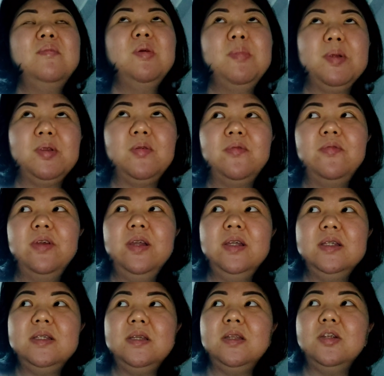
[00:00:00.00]
Мы потом
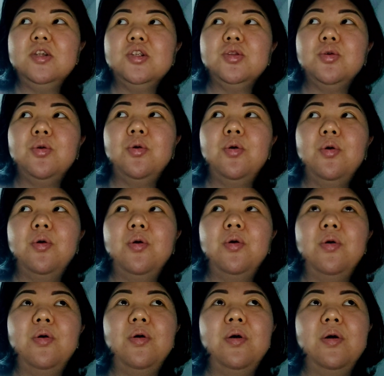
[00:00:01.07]
выяснили,
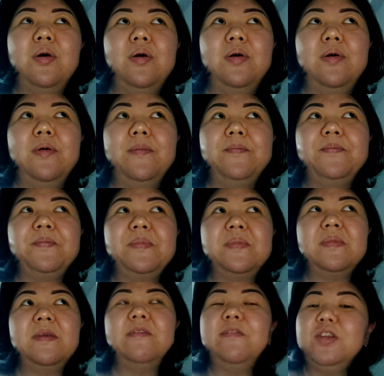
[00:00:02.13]
что
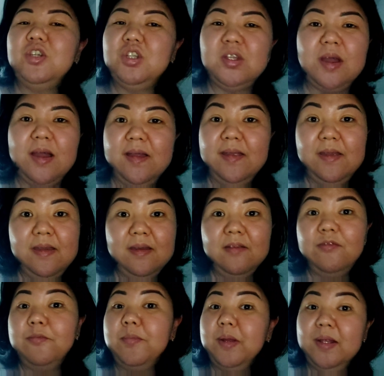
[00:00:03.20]
э,
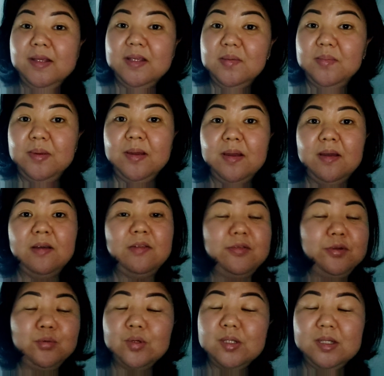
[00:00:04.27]
вычитание, в принципе, э,
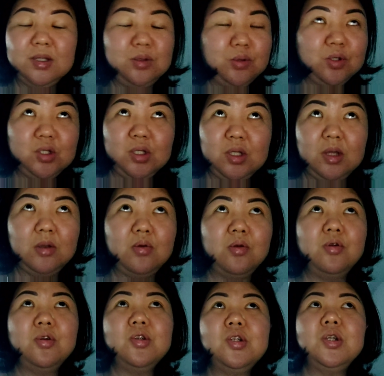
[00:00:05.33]
в Турции точно
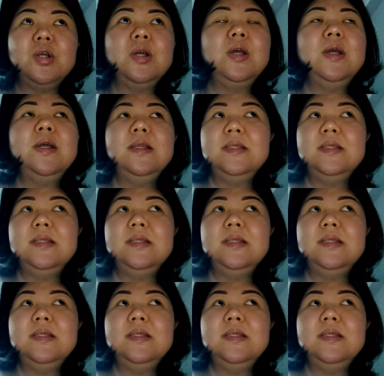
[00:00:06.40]
такое же,